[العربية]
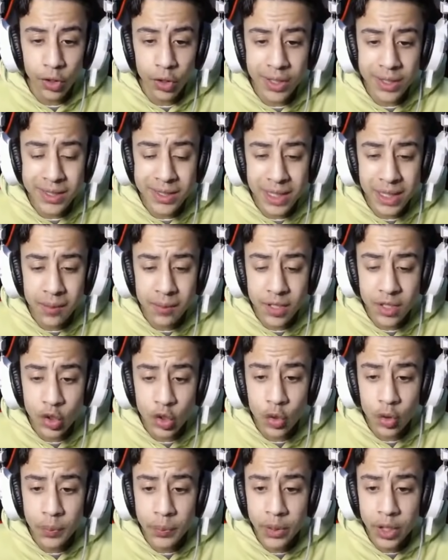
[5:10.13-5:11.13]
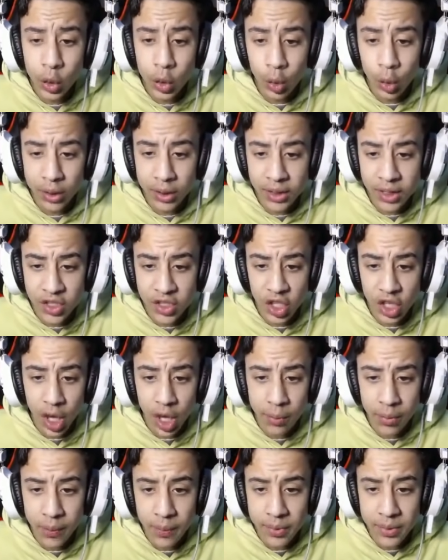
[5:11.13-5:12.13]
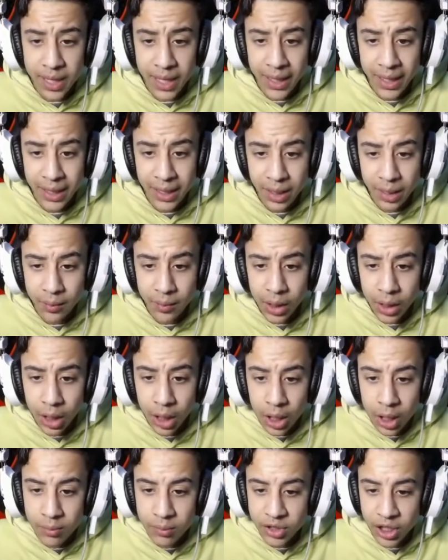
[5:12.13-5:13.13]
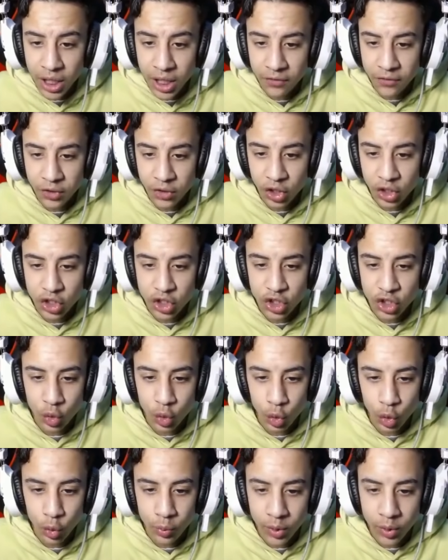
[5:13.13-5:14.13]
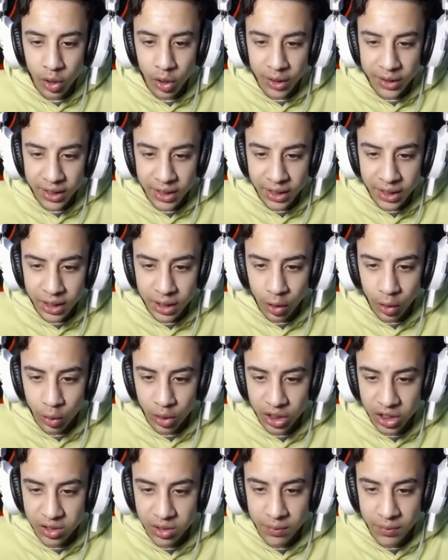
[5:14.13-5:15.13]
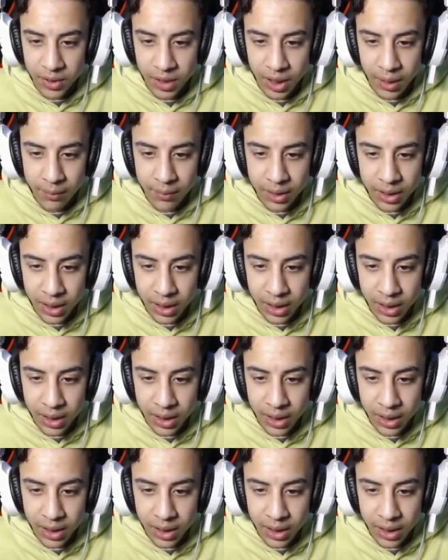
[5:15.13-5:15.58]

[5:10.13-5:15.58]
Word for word: الاستيكي بيستون بالكوارتز الابيض بتاعنا الجميل مش عارف اتكسر كله مره واحده ليه كده اوكي يا شباب نكمل